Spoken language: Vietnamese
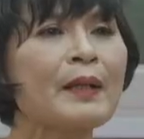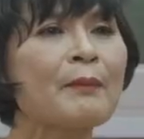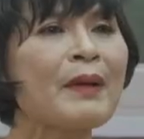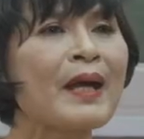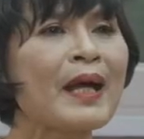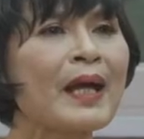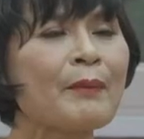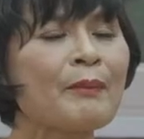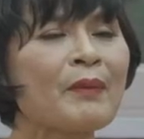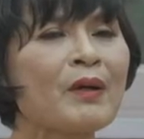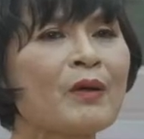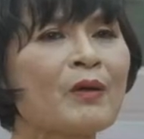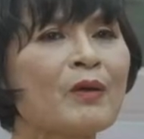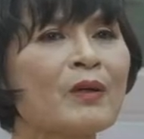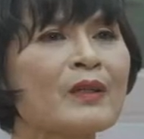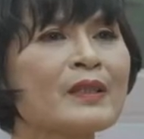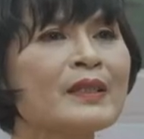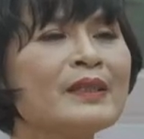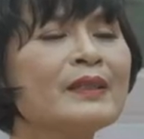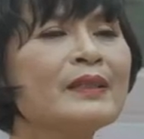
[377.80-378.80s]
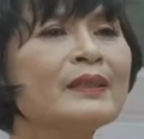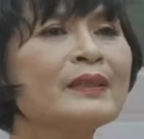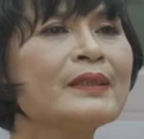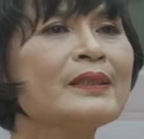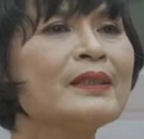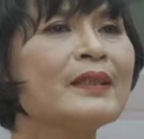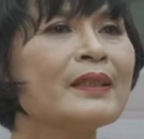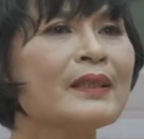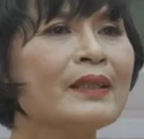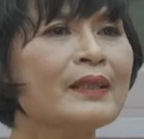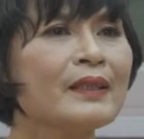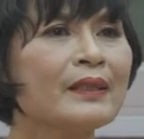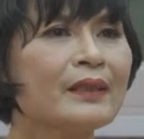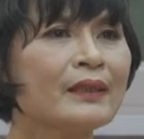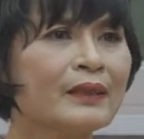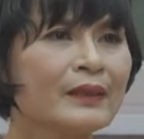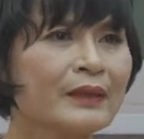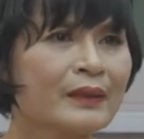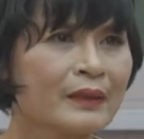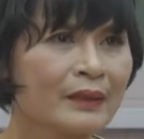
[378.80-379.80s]
ba mà có cái tỷ lệ
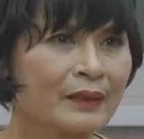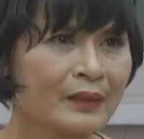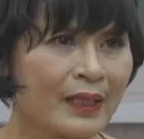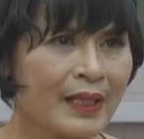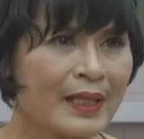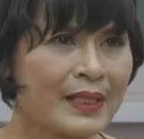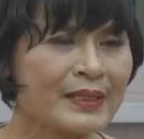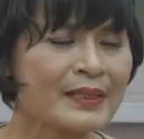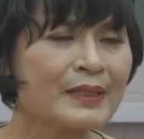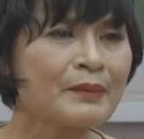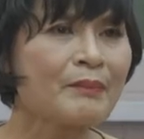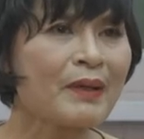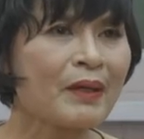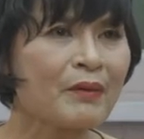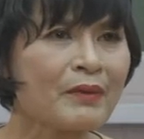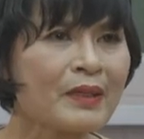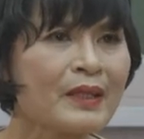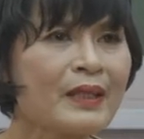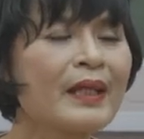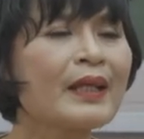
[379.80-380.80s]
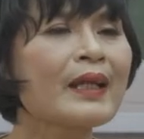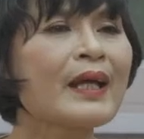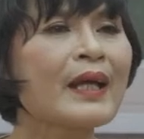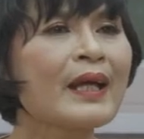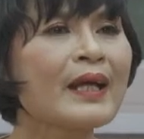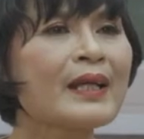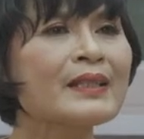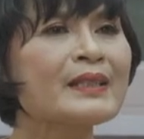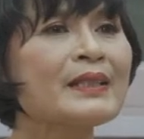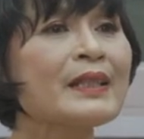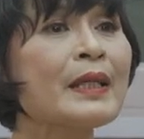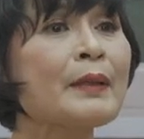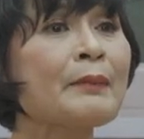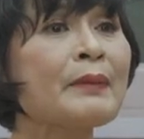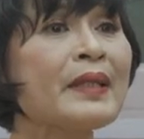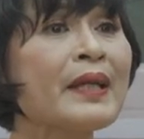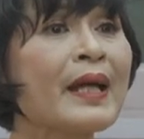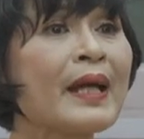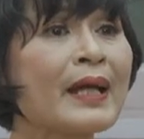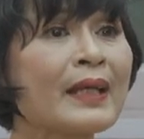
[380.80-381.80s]
À, axit béo đê hát a trên e
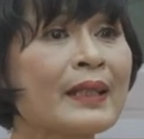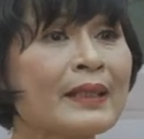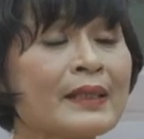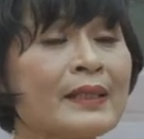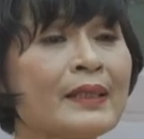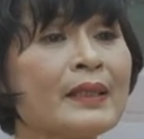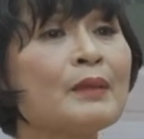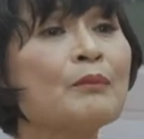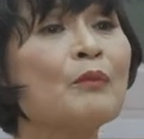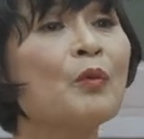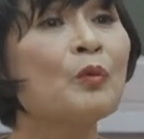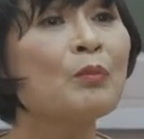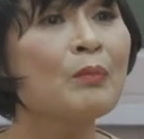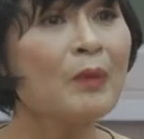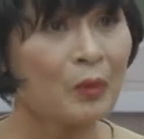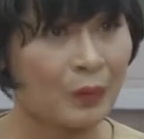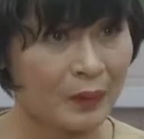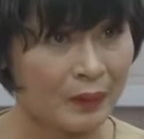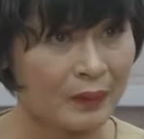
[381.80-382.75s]
pê a là tỷ lệ bốn mươi mốt,